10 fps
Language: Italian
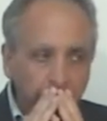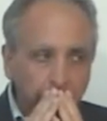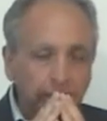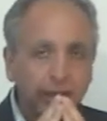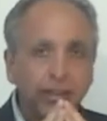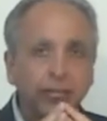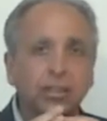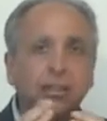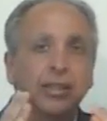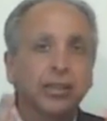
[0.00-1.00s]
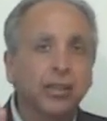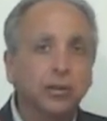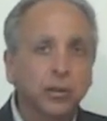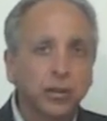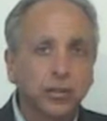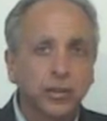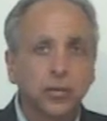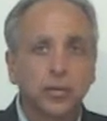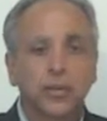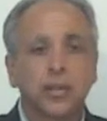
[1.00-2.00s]
arriva davanti alla Corte
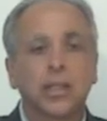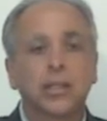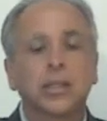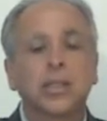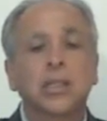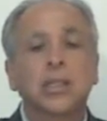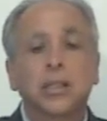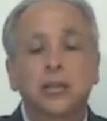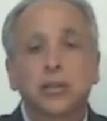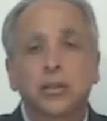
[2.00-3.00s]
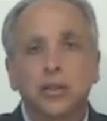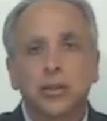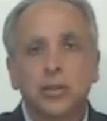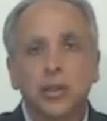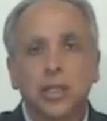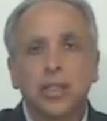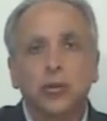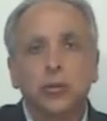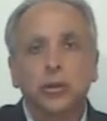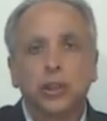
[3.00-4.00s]
Costituzionale. La Corte Costituzionale
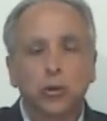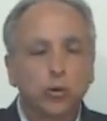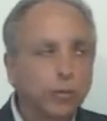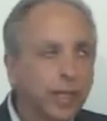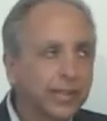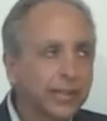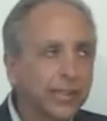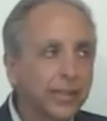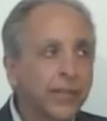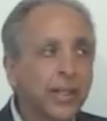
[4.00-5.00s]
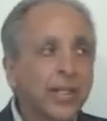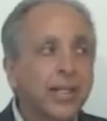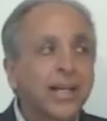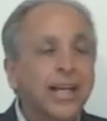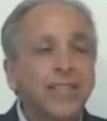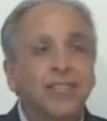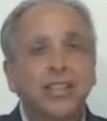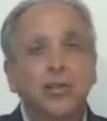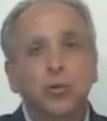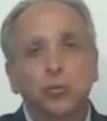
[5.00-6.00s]
incomincia ad occuparsene e
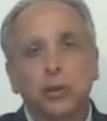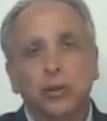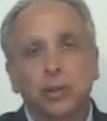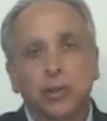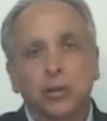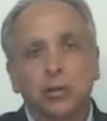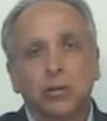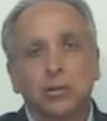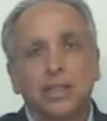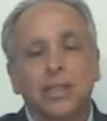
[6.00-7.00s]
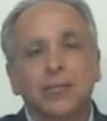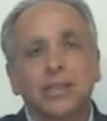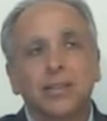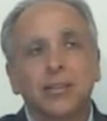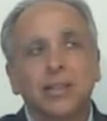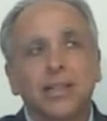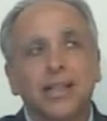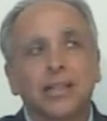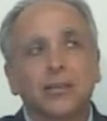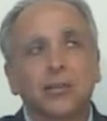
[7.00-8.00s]
vede subito però che la questione non è
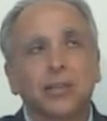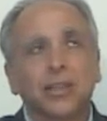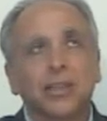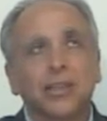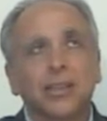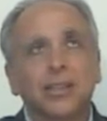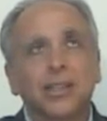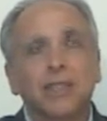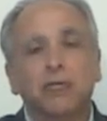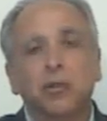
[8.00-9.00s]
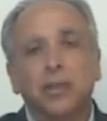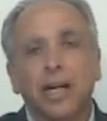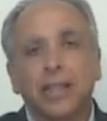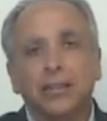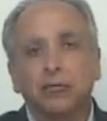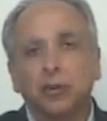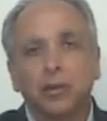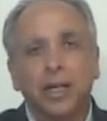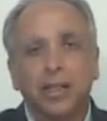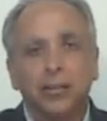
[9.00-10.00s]
tanto che è infondato, è
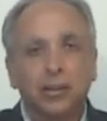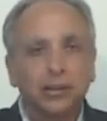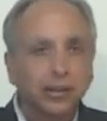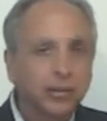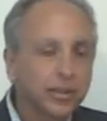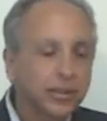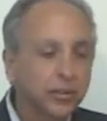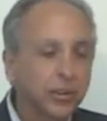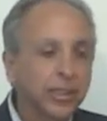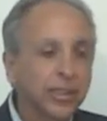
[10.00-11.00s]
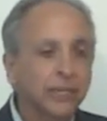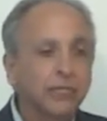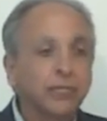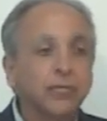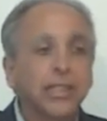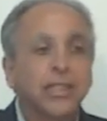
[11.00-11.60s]
fondato, altre cose del genere, vede